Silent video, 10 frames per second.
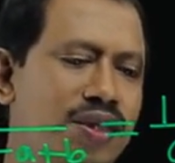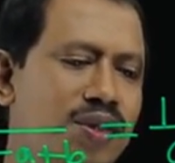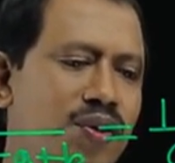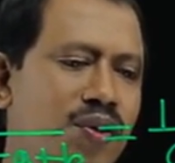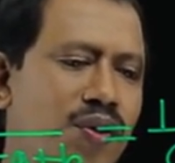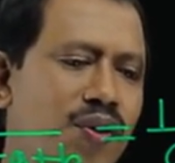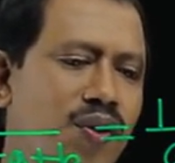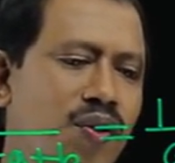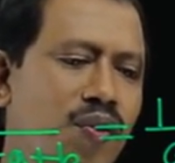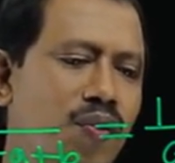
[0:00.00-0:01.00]
to টু
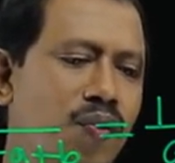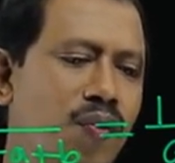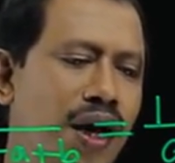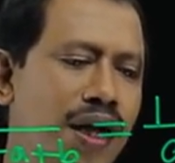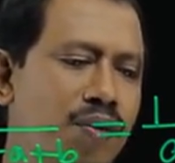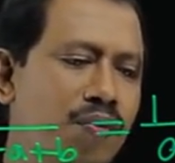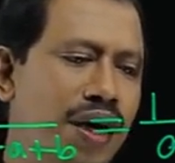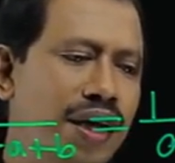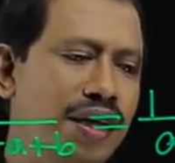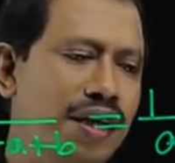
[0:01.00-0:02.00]
ওয়ান
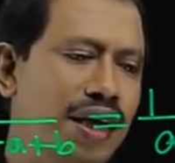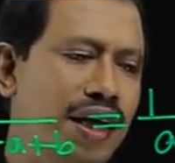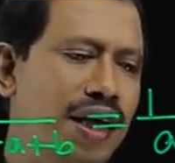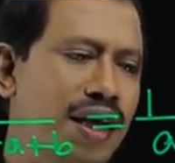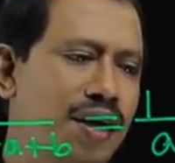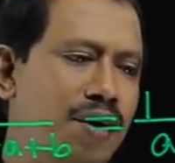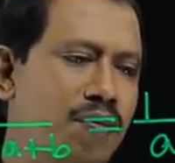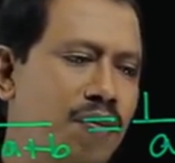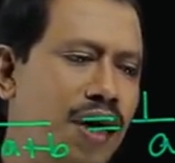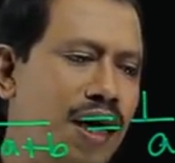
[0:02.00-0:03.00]
বাই এ
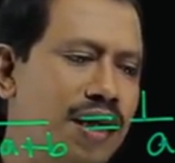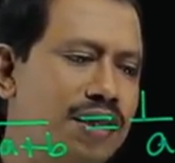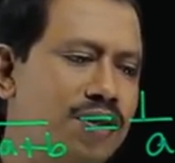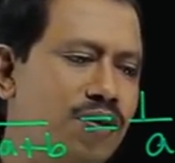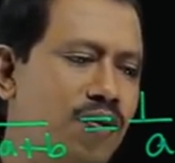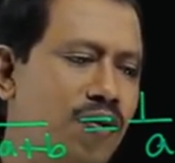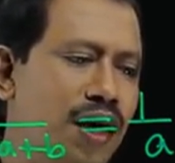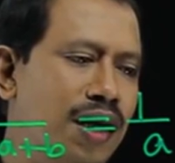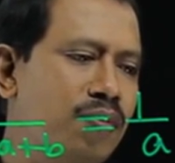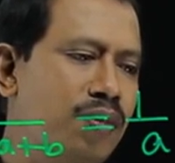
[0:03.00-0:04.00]
1
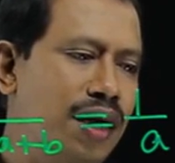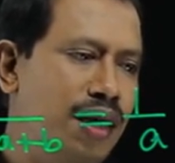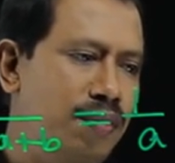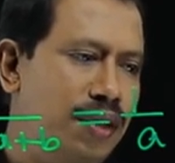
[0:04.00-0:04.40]
ওয়ান বাই